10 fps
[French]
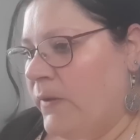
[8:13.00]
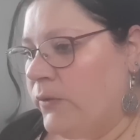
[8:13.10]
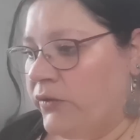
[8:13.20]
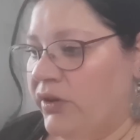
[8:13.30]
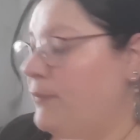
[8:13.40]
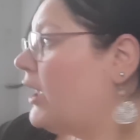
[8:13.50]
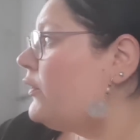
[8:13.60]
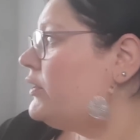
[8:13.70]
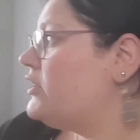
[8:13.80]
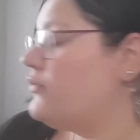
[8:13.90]
toute façon, le
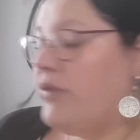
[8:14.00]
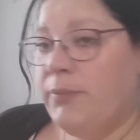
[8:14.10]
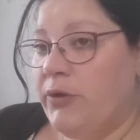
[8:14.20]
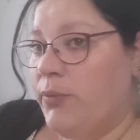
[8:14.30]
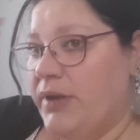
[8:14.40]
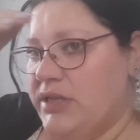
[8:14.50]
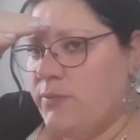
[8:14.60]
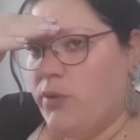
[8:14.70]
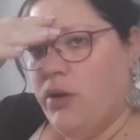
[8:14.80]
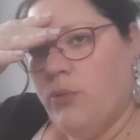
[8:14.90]
mercredi, je fais mes deux
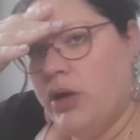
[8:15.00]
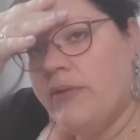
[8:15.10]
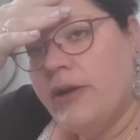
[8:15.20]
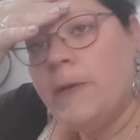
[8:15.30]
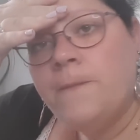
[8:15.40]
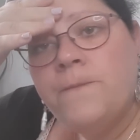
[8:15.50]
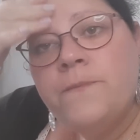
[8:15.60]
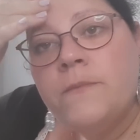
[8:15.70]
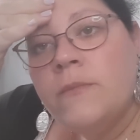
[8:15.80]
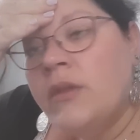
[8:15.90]
bâtiments à moi voilà.
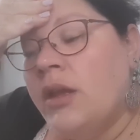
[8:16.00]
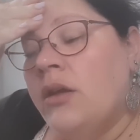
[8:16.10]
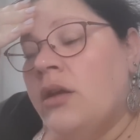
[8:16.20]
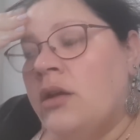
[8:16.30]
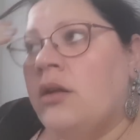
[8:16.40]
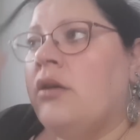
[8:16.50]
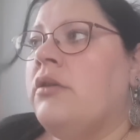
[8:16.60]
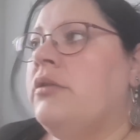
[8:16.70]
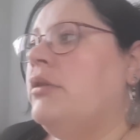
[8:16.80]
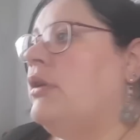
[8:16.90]
Oh
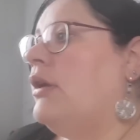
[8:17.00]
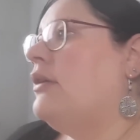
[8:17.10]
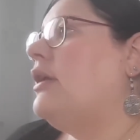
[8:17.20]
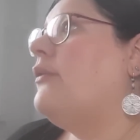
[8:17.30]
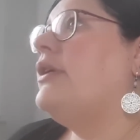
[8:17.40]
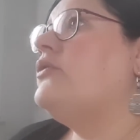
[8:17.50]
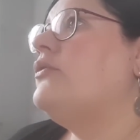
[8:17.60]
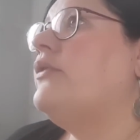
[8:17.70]
là, là, ouais, je